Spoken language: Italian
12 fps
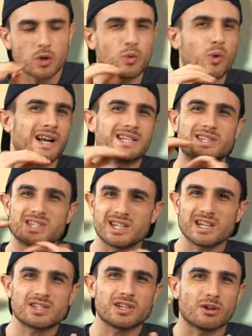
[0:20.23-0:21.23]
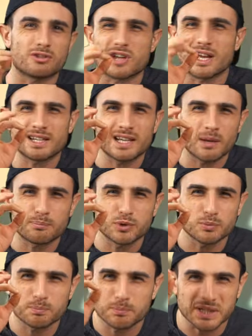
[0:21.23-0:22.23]
qualsiasi cosa, anche la
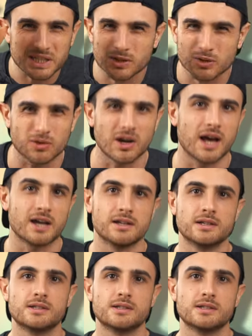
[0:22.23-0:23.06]
più piccola.